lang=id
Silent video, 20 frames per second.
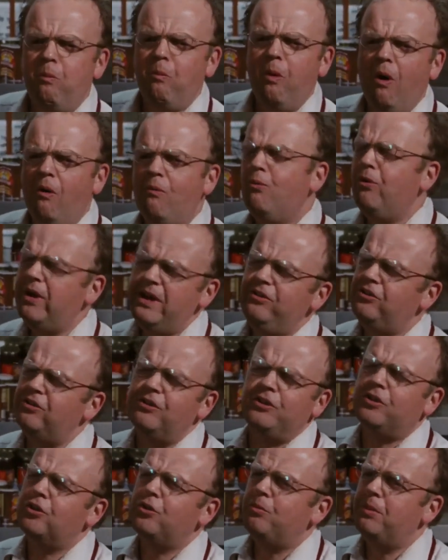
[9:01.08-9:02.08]
What
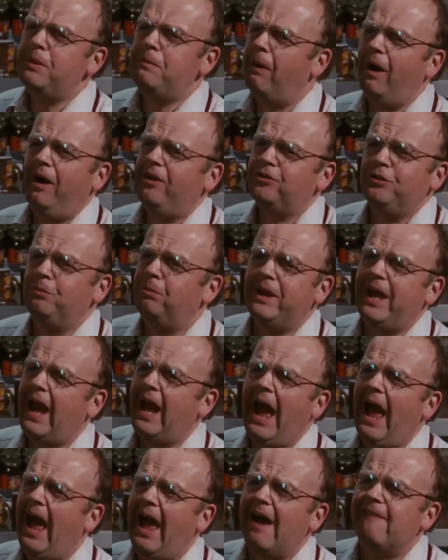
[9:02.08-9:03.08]
reason could we
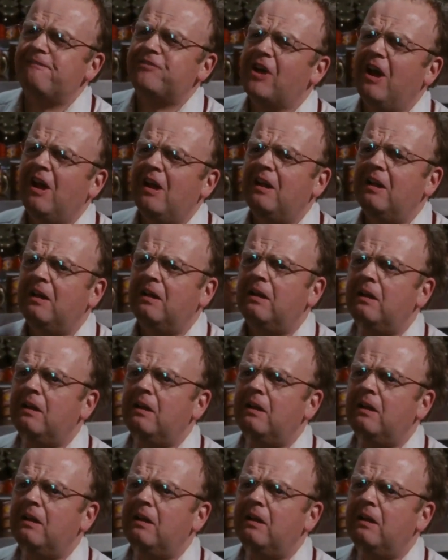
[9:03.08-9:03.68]
possibly oh, have? Oh, please!